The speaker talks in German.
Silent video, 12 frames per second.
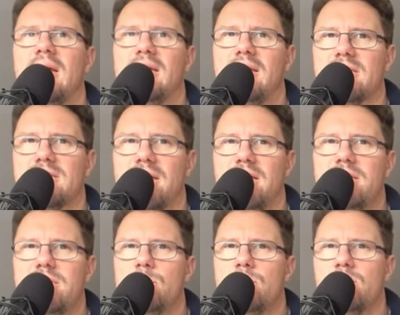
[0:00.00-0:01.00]
Das
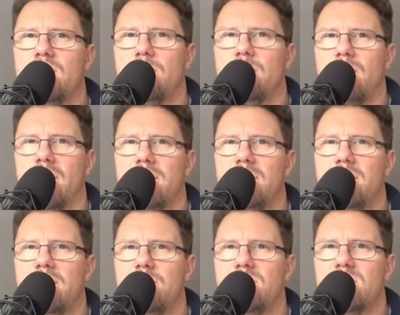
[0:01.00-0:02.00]
heißt, zwischen den beiden
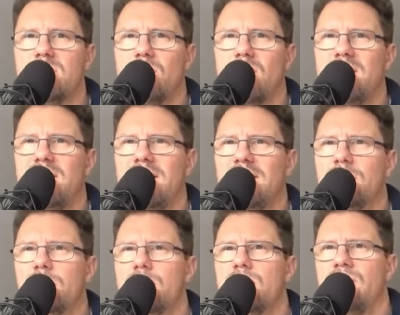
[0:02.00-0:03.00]
gibt es auch ein
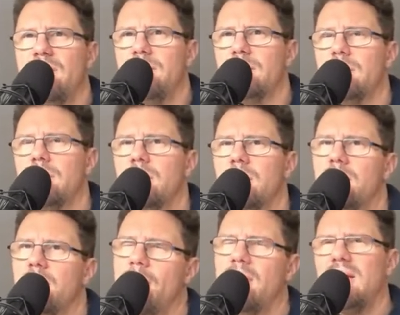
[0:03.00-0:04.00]
elektrisches Feld.
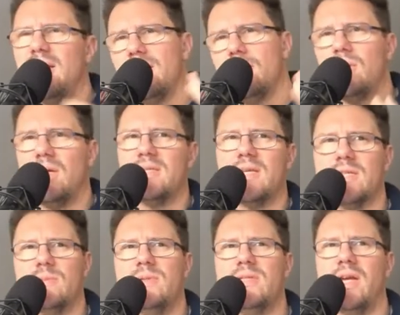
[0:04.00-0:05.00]
Äh, oder ich
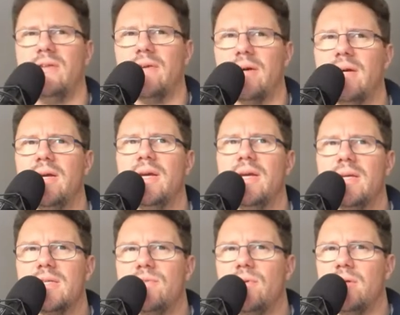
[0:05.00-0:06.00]
sag's ein bisschen einfacher.
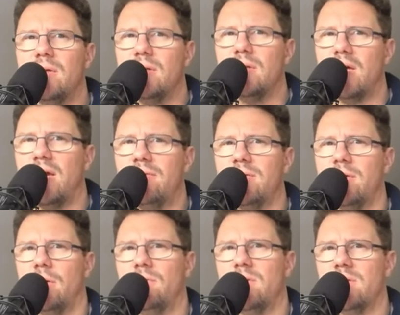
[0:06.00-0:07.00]
Es wirken
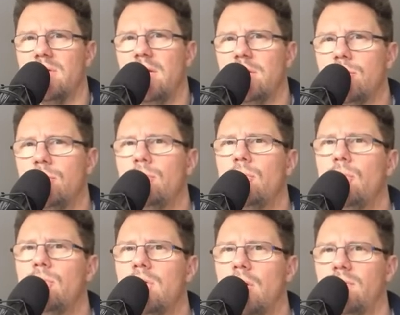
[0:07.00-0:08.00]
Kräfte auf das Elektron
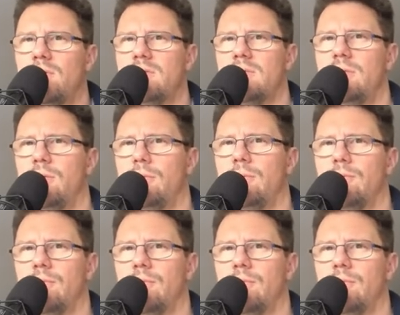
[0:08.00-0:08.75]
und auf das Ion.